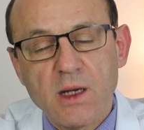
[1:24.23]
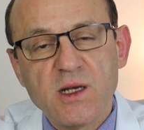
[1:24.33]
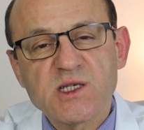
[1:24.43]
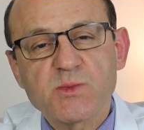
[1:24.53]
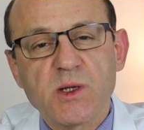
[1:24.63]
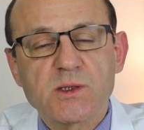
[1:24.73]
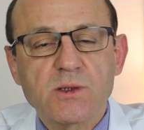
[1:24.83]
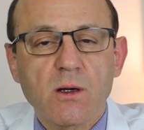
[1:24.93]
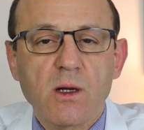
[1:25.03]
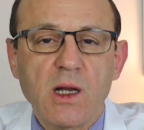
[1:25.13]
نسبة
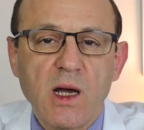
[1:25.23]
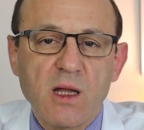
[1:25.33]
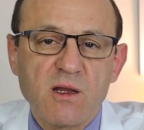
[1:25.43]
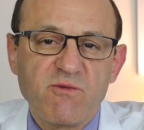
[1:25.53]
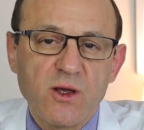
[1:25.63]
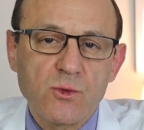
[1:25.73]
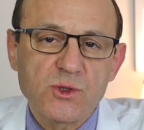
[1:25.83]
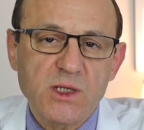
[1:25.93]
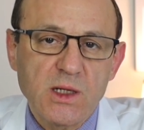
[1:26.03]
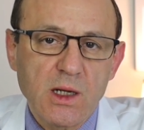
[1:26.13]
نقل هذا
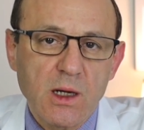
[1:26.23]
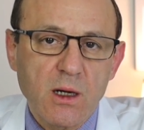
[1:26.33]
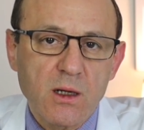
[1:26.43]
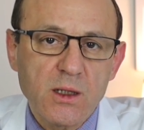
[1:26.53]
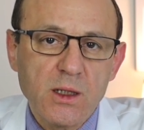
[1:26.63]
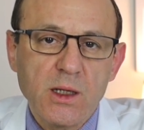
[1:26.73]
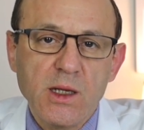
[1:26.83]
الفيروس إلى الآخرين